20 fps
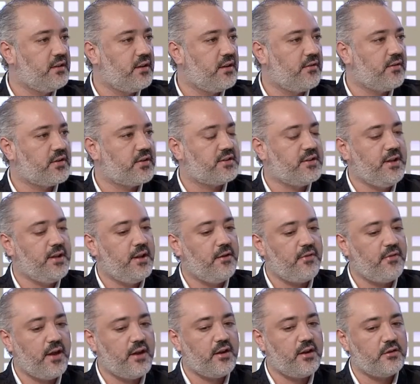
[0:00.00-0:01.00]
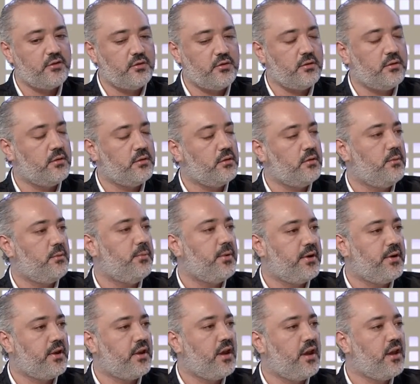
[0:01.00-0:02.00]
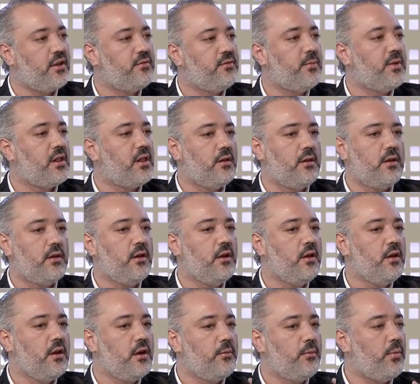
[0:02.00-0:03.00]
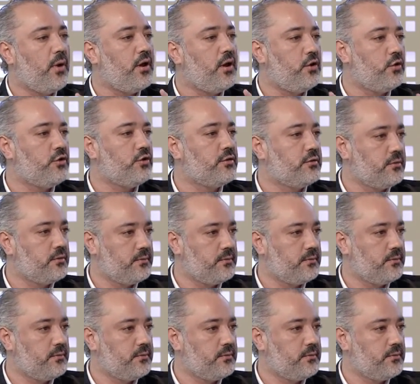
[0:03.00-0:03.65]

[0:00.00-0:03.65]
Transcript: النفس نحن في عندنا بالريات مثل بالون